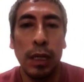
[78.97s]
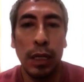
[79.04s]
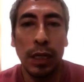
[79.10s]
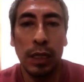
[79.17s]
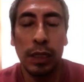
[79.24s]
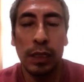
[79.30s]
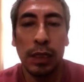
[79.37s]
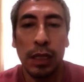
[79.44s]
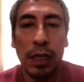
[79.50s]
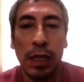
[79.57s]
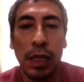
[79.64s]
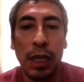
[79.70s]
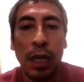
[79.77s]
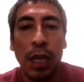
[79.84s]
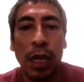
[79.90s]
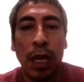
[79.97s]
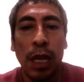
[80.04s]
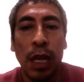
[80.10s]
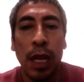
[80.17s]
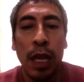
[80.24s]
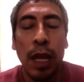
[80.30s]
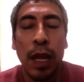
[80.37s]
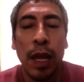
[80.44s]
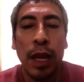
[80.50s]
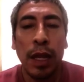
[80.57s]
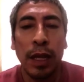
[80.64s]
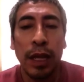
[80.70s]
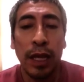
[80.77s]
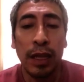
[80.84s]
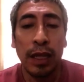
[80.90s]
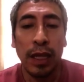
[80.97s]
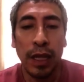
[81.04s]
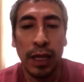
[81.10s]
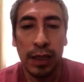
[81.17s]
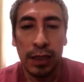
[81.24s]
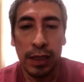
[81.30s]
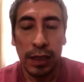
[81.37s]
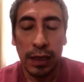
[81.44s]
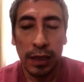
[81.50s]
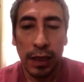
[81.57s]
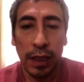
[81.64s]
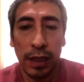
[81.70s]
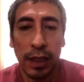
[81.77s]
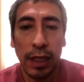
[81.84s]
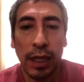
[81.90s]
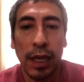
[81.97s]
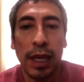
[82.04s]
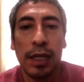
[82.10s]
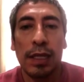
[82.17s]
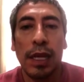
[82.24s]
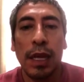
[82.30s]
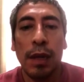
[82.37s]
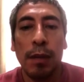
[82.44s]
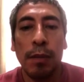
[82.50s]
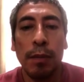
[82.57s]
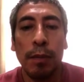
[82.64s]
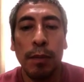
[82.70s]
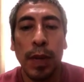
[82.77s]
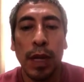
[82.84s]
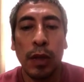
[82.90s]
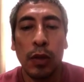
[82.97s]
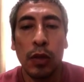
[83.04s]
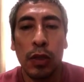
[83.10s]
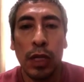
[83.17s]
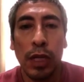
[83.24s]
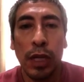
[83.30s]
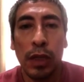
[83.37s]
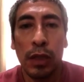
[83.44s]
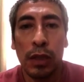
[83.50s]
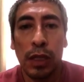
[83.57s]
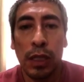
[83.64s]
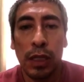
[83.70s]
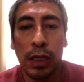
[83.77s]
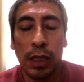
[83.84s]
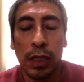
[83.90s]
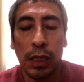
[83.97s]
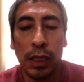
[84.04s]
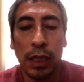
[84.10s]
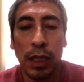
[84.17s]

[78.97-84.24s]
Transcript: es quédate en casa, quédate en casa para todos aquellos que,